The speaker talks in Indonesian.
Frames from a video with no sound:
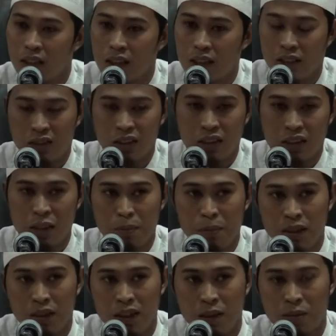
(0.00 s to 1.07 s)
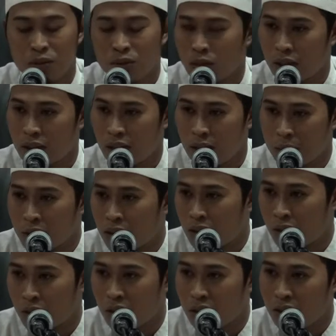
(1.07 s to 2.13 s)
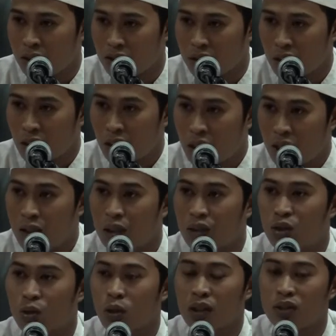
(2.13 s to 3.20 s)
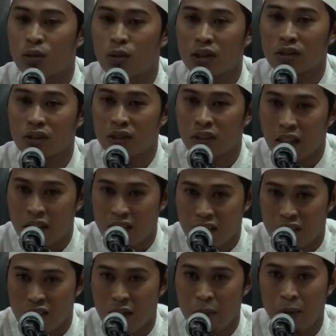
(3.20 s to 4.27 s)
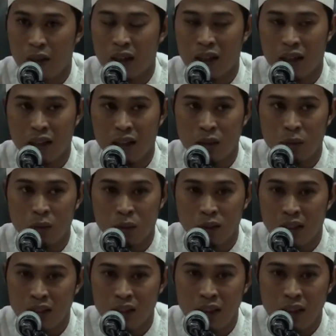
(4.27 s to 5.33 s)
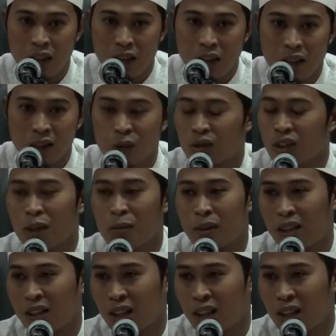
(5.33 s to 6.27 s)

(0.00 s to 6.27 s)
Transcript: yang terdapat dalam surat Al-Baqarah dan surat-surat setelahnya sampai akhir Al-Quran itu sama